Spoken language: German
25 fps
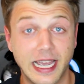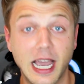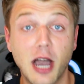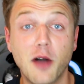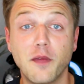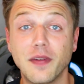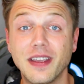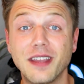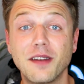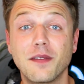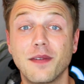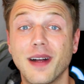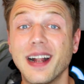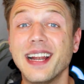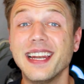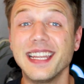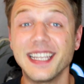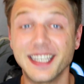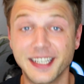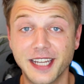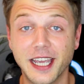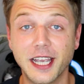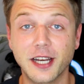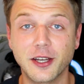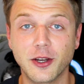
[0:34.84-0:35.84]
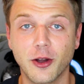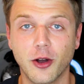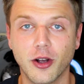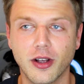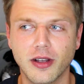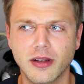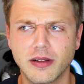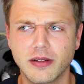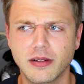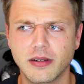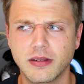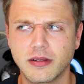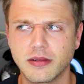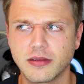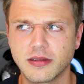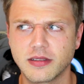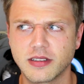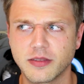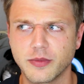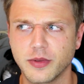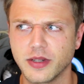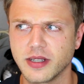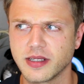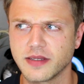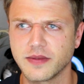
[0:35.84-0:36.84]
Naja, auf jeden Fall nicht TikTok.
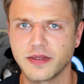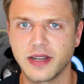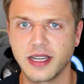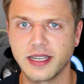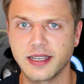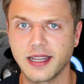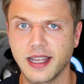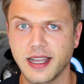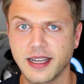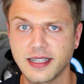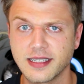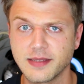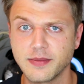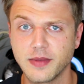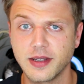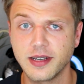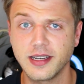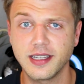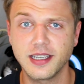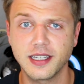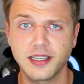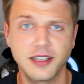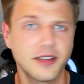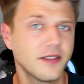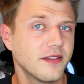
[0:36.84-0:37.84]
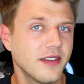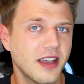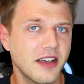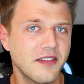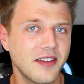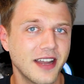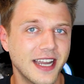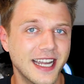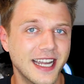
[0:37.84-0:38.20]
Zumindest vielleicht erstmal nicht, wer